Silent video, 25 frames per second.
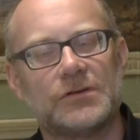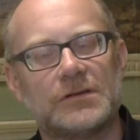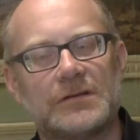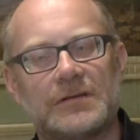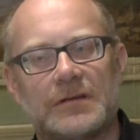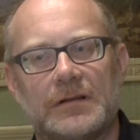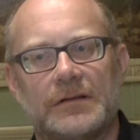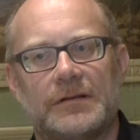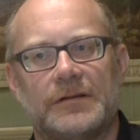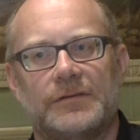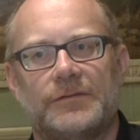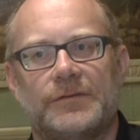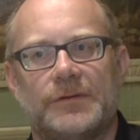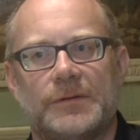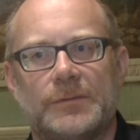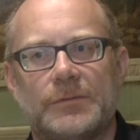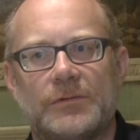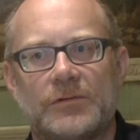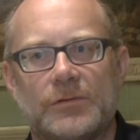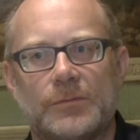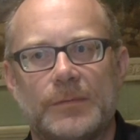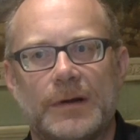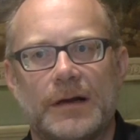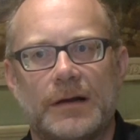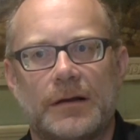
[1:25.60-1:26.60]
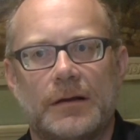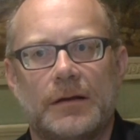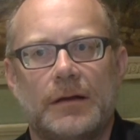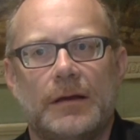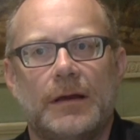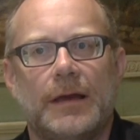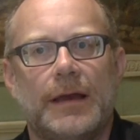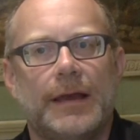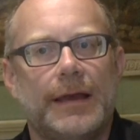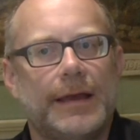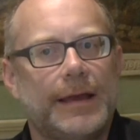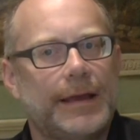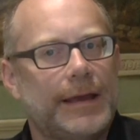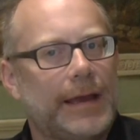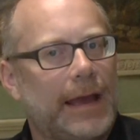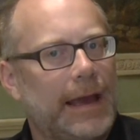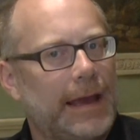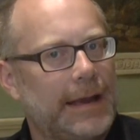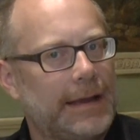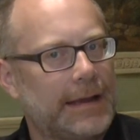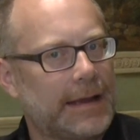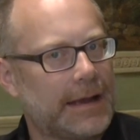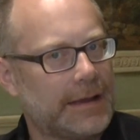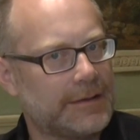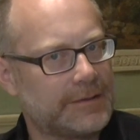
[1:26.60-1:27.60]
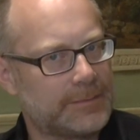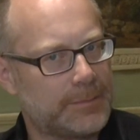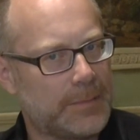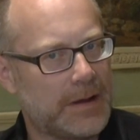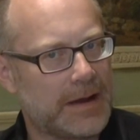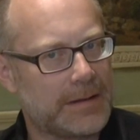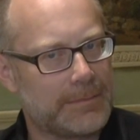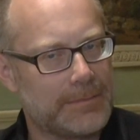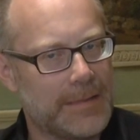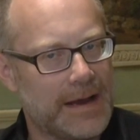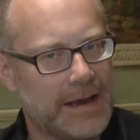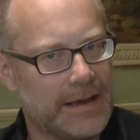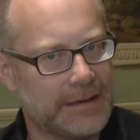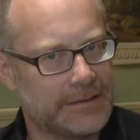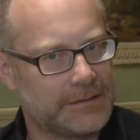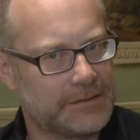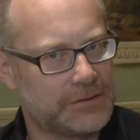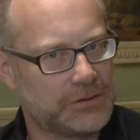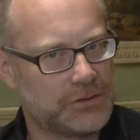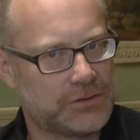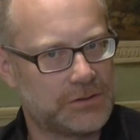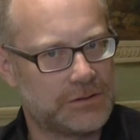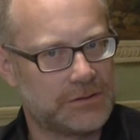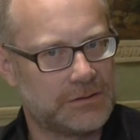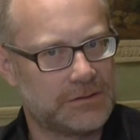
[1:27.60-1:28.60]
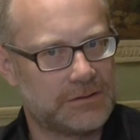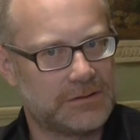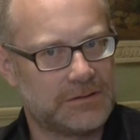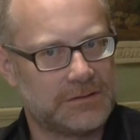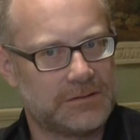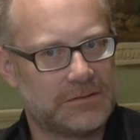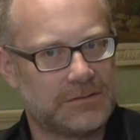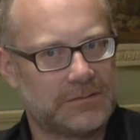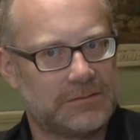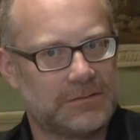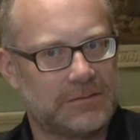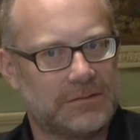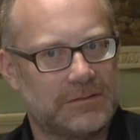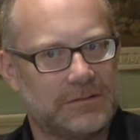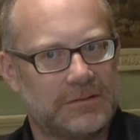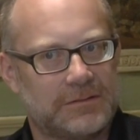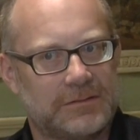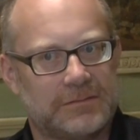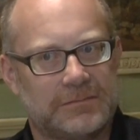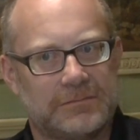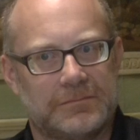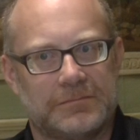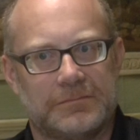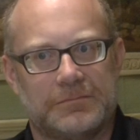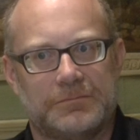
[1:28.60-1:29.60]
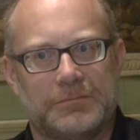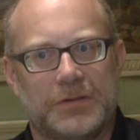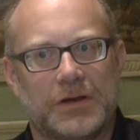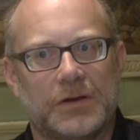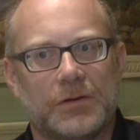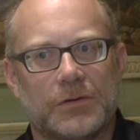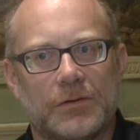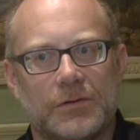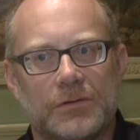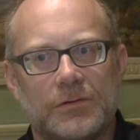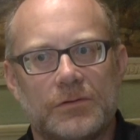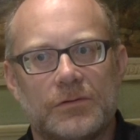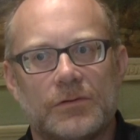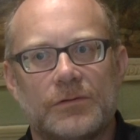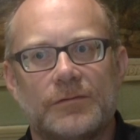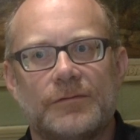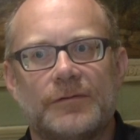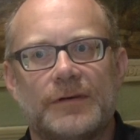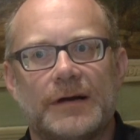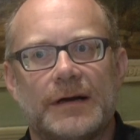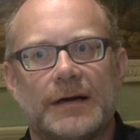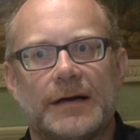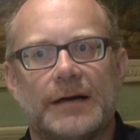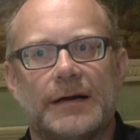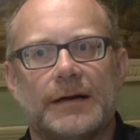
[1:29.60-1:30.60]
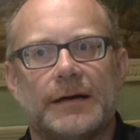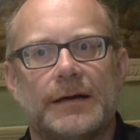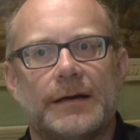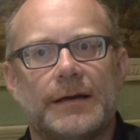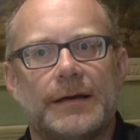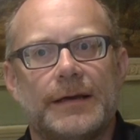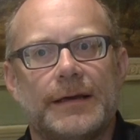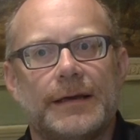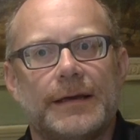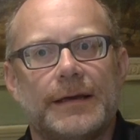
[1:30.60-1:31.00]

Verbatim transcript: Wurzel, den Film zu machen. Eine ganz pragmatische ähm, Begründung war,